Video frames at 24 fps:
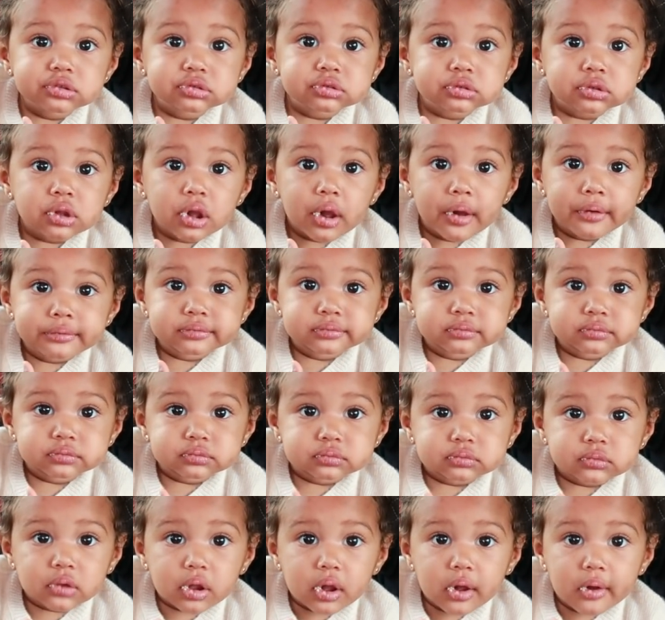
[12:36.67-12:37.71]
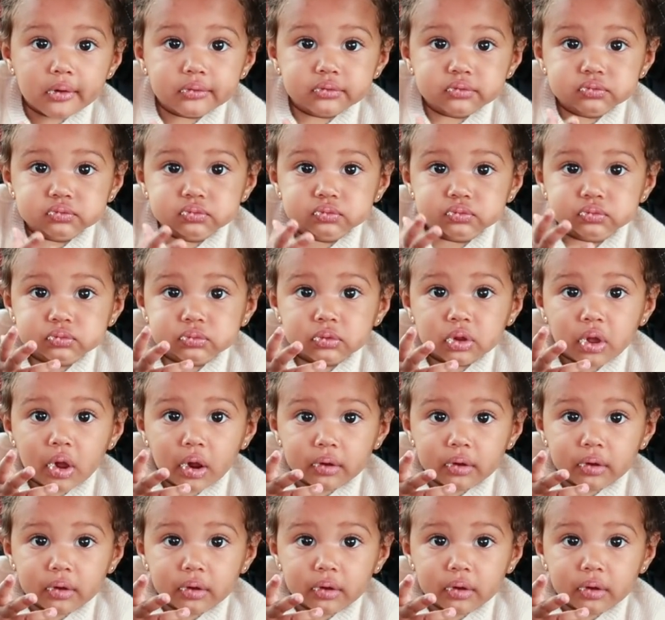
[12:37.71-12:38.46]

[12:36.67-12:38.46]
de, palo para rumba, mejor dicho.